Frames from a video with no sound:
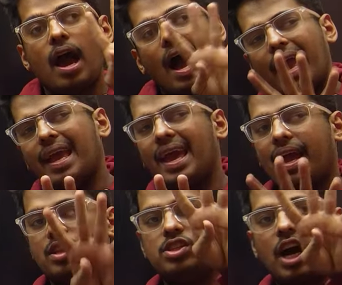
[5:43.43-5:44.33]
आएगा ही
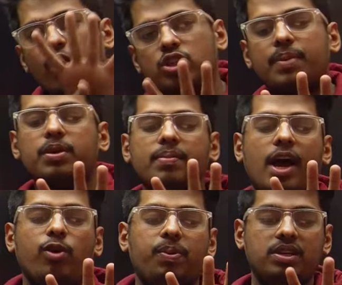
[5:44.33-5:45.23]
आएगा चारों चैप्टर में
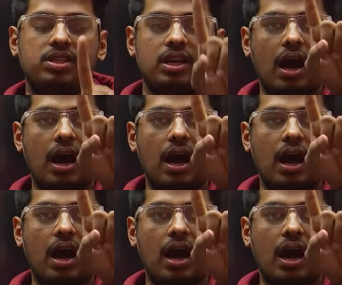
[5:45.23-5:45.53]
आई पी एस सी